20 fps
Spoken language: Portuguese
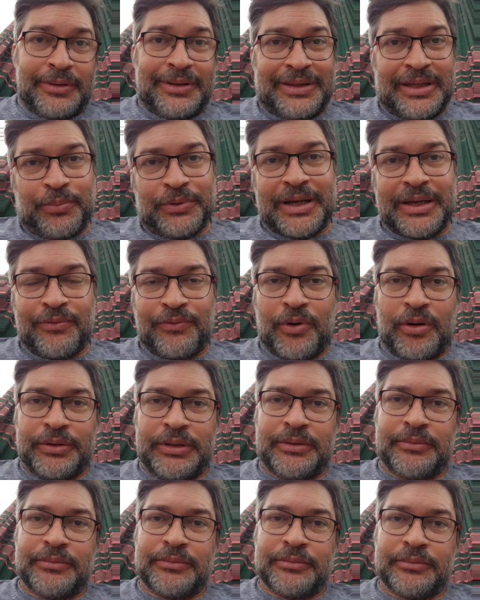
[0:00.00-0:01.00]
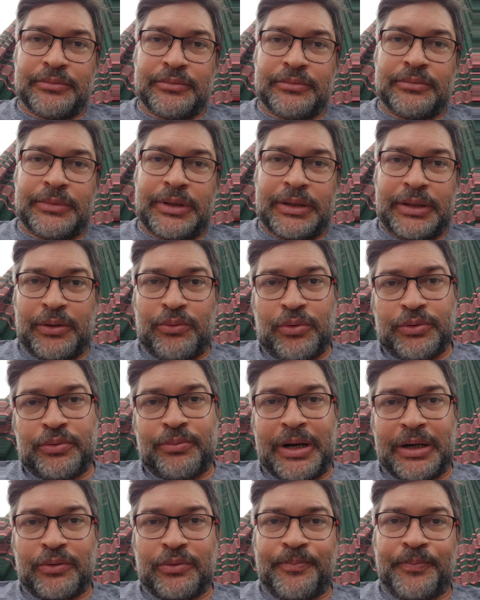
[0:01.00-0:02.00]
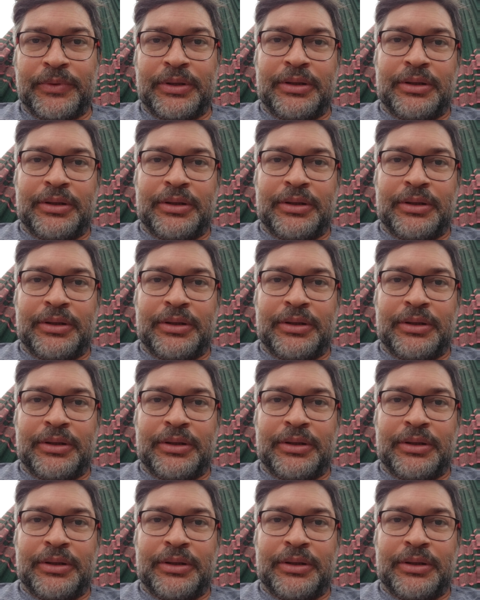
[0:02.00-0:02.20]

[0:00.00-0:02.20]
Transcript: tempo da revolta, né, que é um outro marco